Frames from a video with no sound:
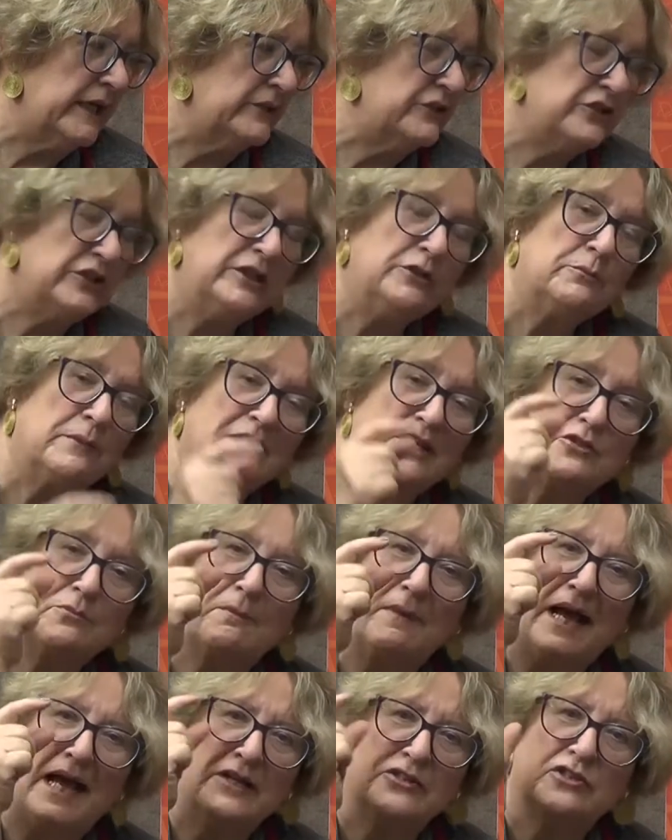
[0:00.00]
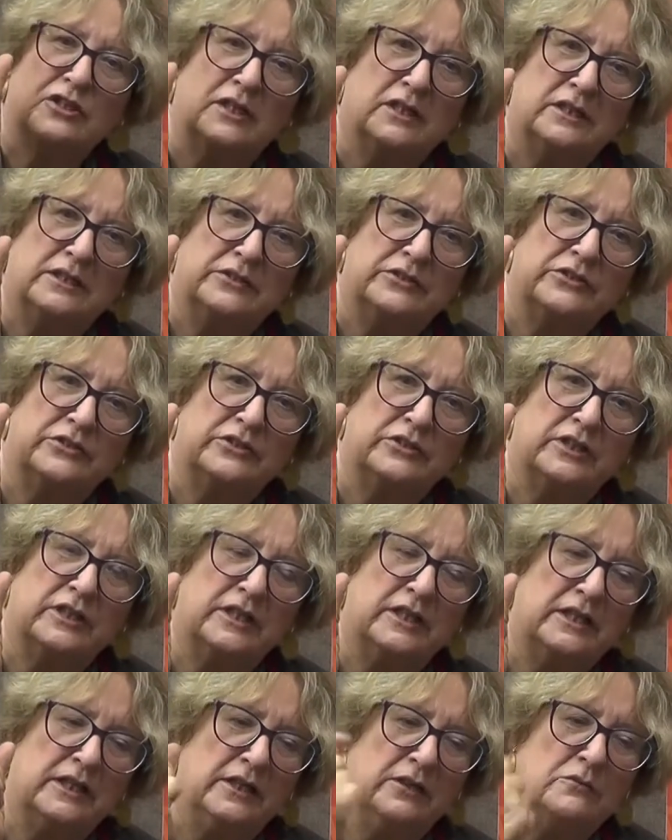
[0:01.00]
tinha umas máscaras
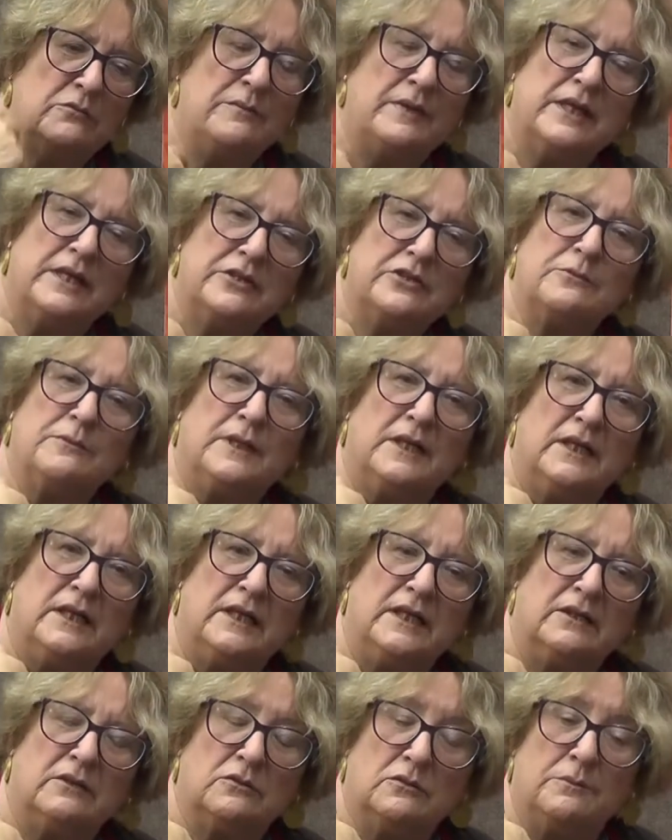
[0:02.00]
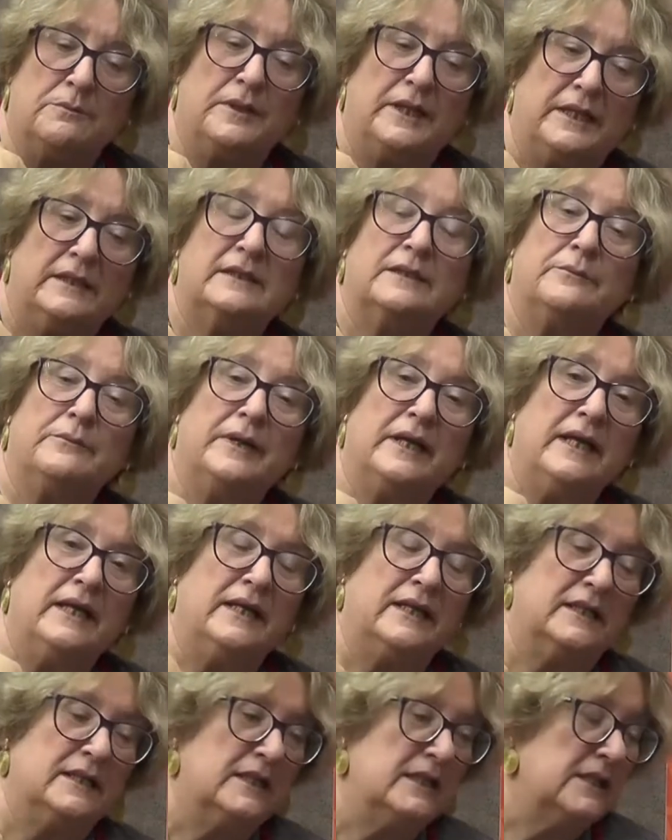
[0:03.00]
que eu mesma é, comprei
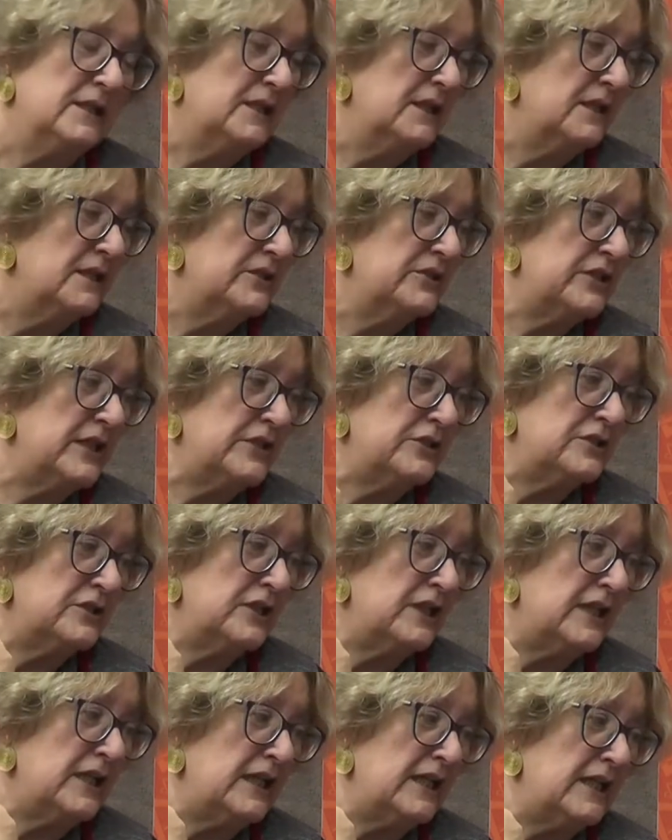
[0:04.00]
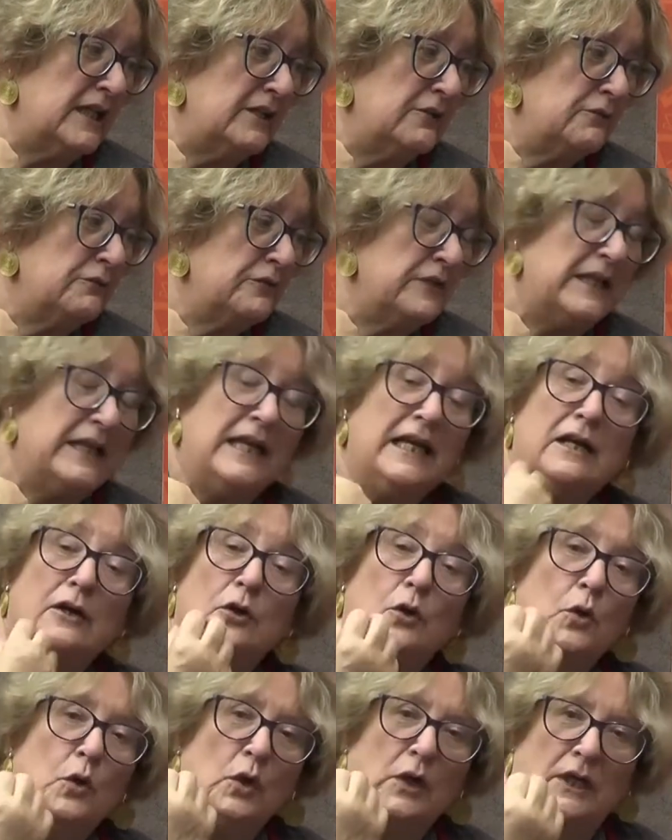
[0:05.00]
também Gente, é, eu fiquei
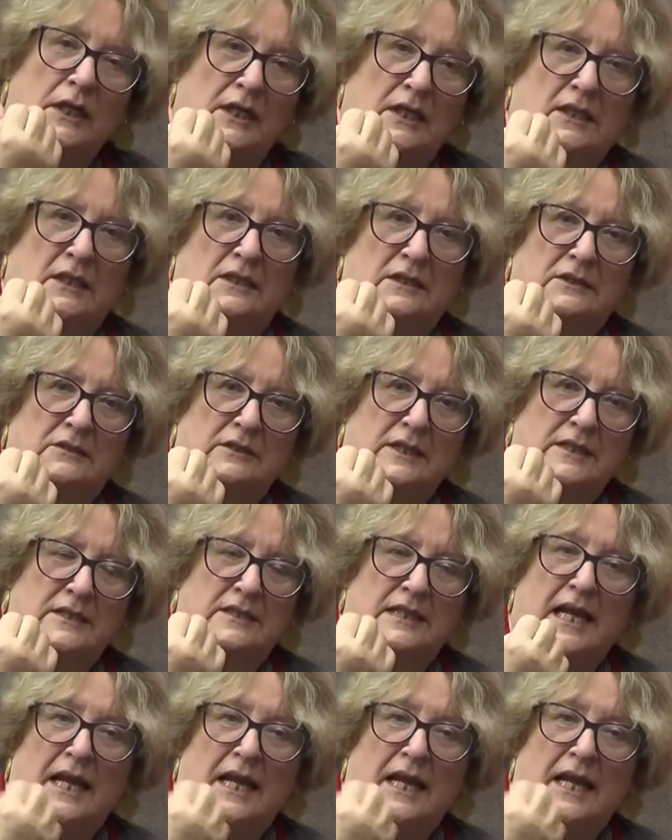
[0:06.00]
louca com essa.